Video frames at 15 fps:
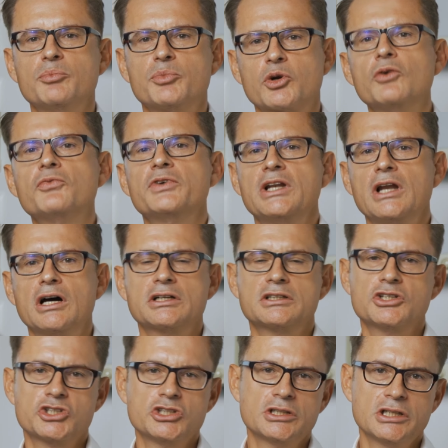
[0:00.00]

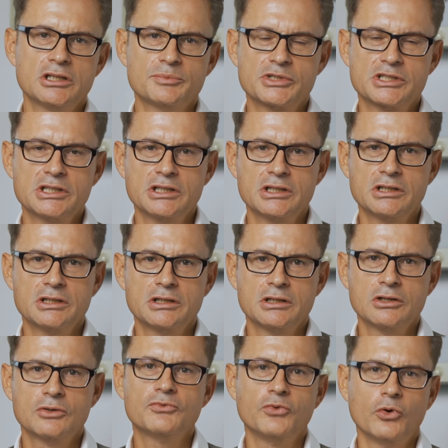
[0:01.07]
prophylaktisch in dem Sinn,
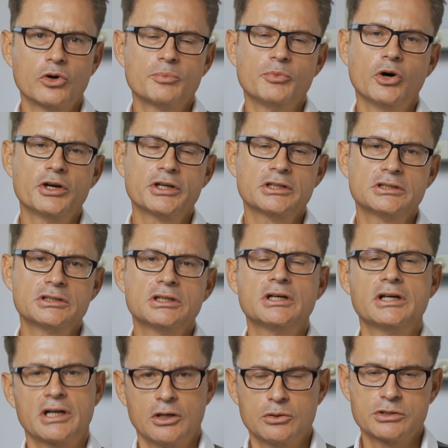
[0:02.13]
vorbeugend
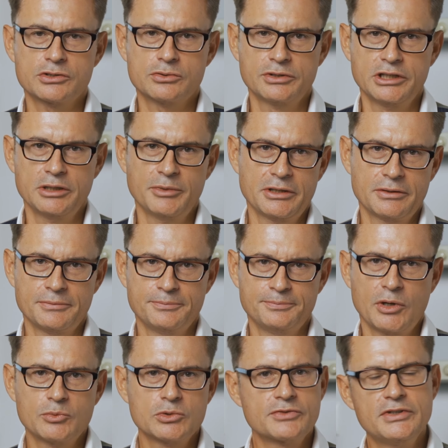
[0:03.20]
rauszunehmen.
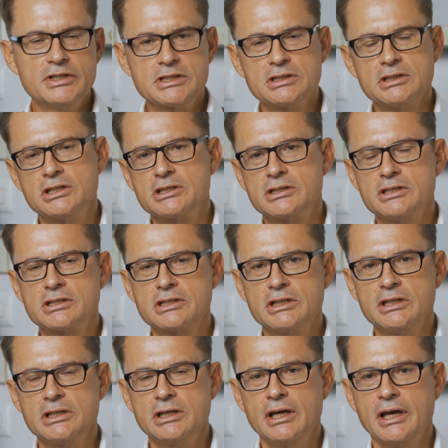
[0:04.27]
Man muss wissen, dass
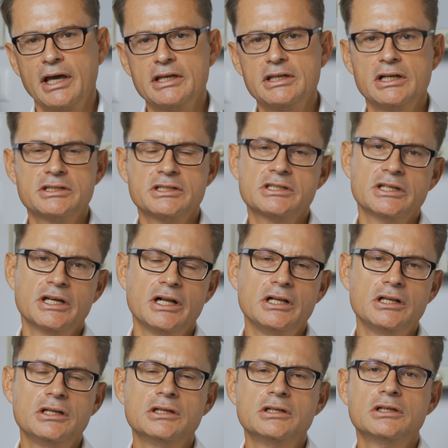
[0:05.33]
diese
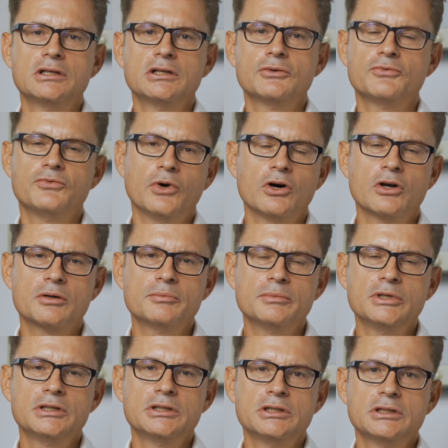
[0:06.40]

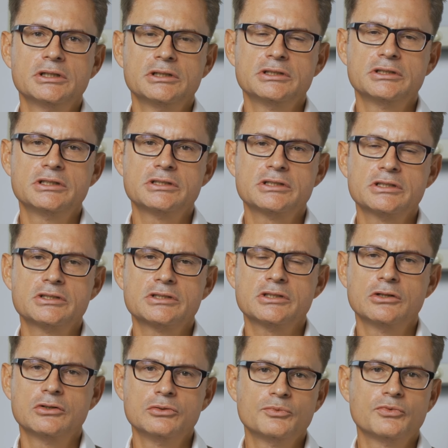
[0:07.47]
ALCL-Form, dieses
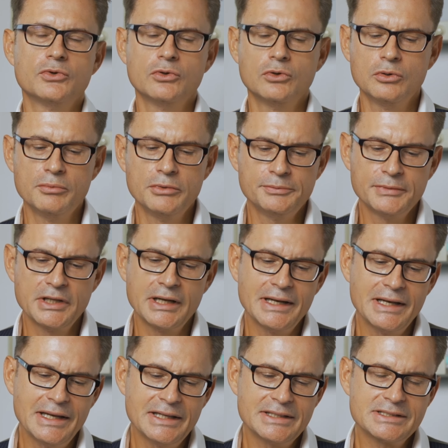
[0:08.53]
Lymphom,
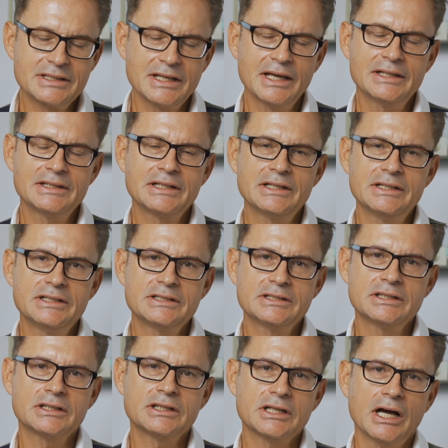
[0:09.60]
letztendlich
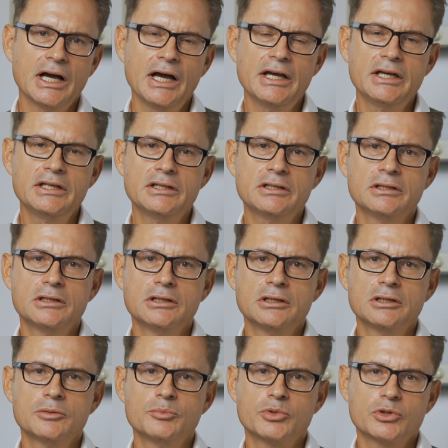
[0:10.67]
kein
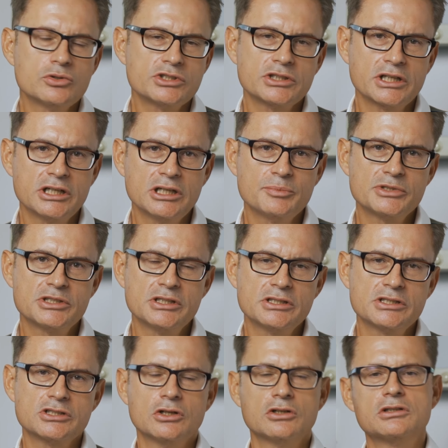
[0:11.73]

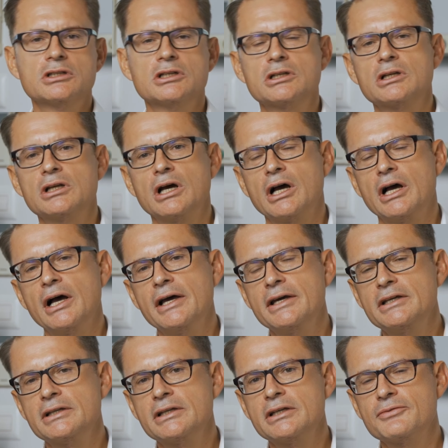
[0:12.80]
Brustkrebses, sondern
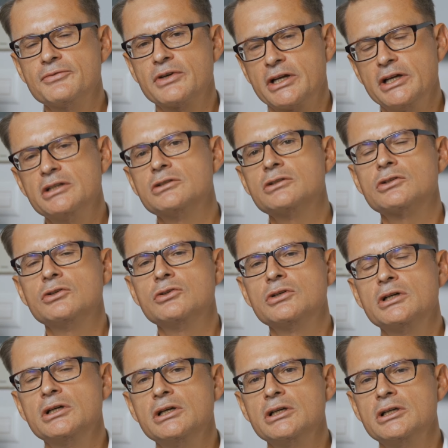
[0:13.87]
eine
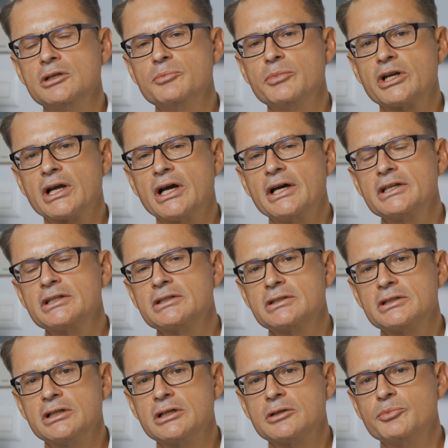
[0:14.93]
Veränderung im Bereich
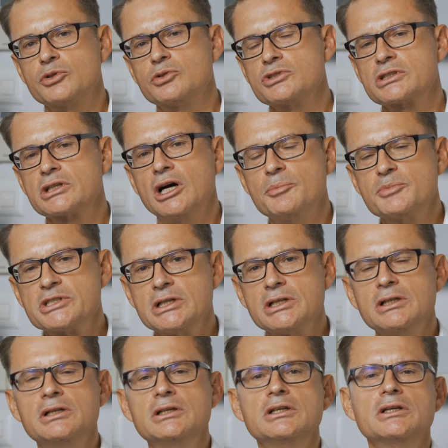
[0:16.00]
der
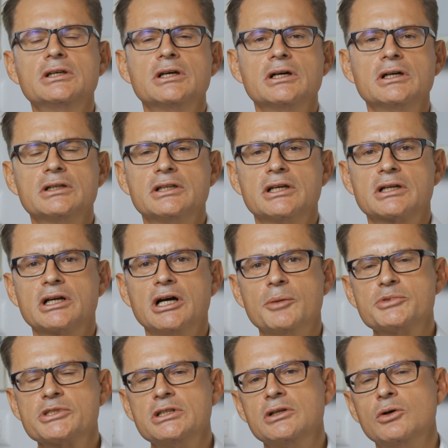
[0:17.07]
Brustkapsel, äh, der
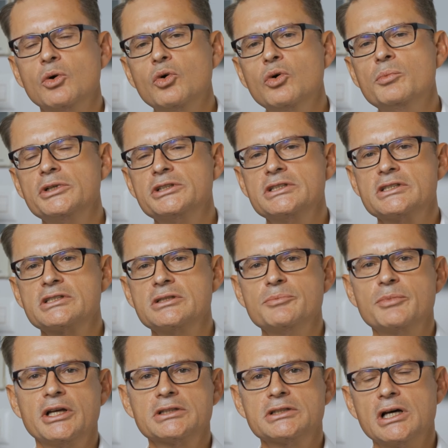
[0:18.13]
Kapsel um dieses
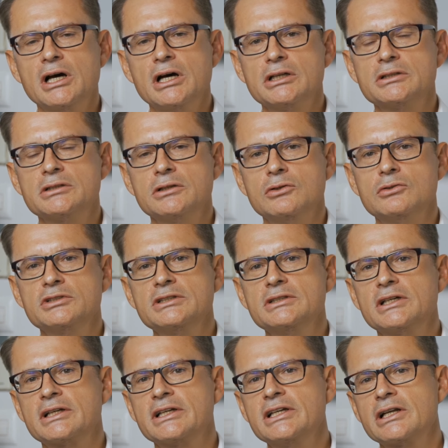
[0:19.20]
Implantat. Und in
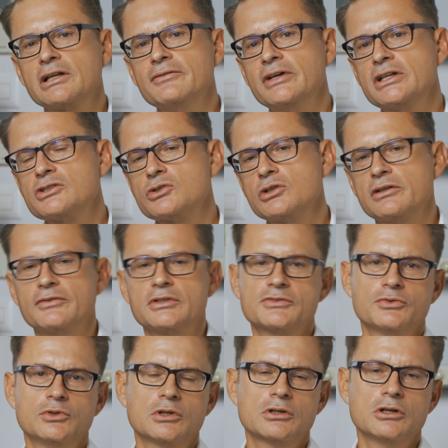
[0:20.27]
der Regel, wenn so etwas
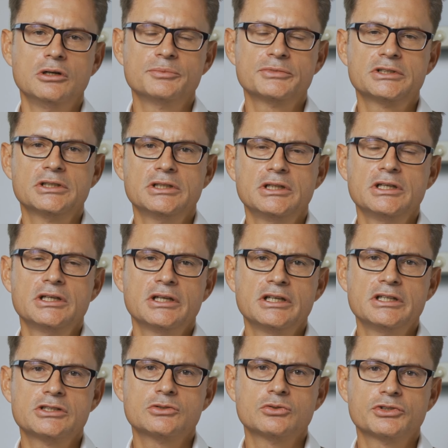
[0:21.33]
vorkommt,
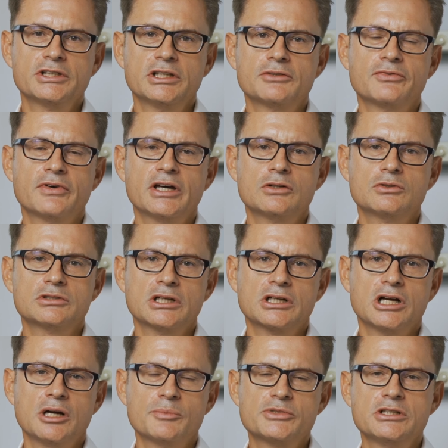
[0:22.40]
ist durch die Entfernung der
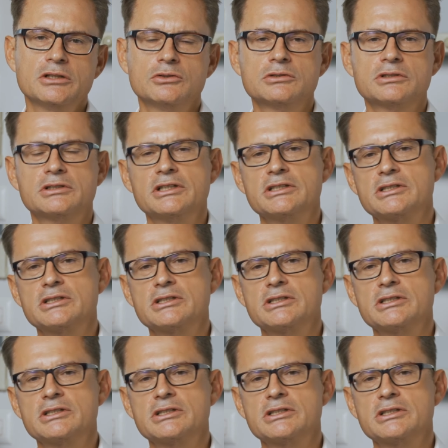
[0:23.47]
Kapsel und